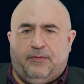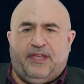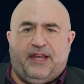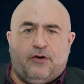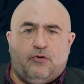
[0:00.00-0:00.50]

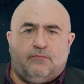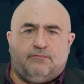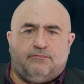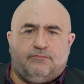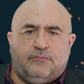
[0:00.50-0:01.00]
Villarejo,
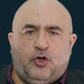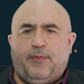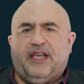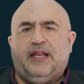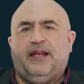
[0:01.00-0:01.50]
yo me
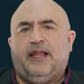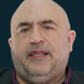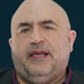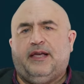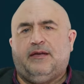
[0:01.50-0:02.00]

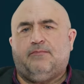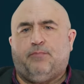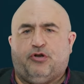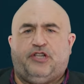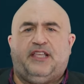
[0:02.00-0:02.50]
inclinaría
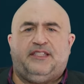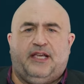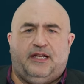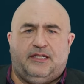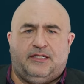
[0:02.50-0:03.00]
por
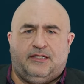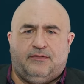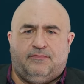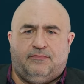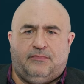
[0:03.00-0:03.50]
Seychelles,
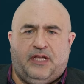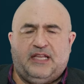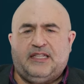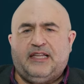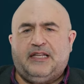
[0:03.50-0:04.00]

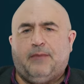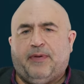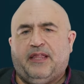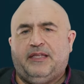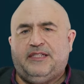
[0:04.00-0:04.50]
esa isla
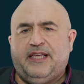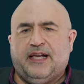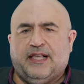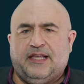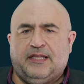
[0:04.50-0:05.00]

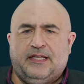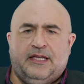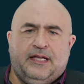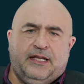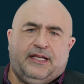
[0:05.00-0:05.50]
paradisíaca
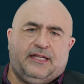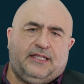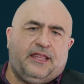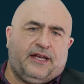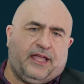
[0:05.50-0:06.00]
que
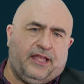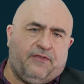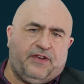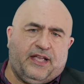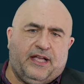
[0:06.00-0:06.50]
está cerca de
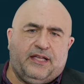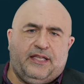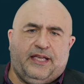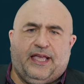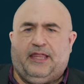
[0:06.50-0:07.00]
África
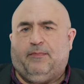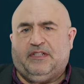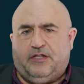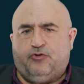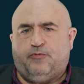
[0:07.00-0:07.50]
y que
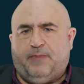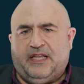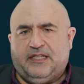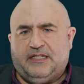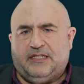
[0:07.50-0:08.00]
además de sus
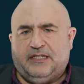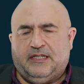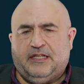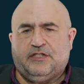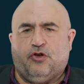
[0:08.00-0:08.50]
playas
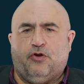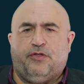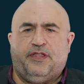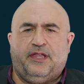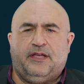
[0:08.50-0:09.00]
es
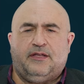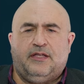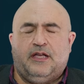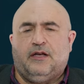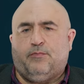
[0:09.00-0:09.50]
conocida
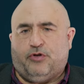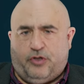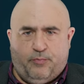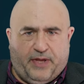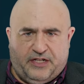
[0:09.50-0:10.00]
por
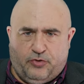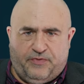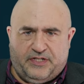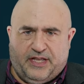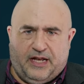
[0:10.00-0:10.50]
ser un paraíso
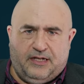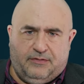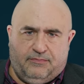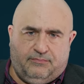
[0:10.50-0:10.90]
fiscal.